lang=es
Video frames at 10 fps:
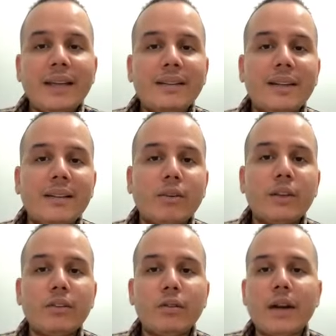de ser
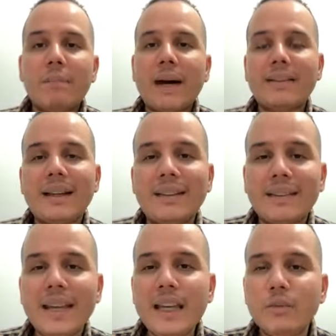una zona
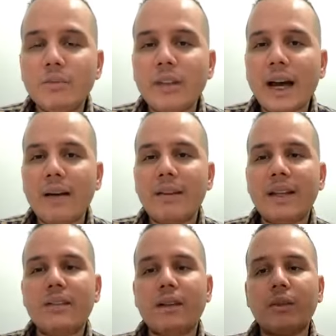bastante inundable,
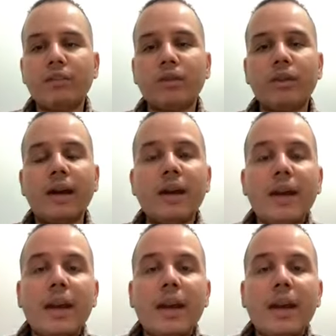de ser una zona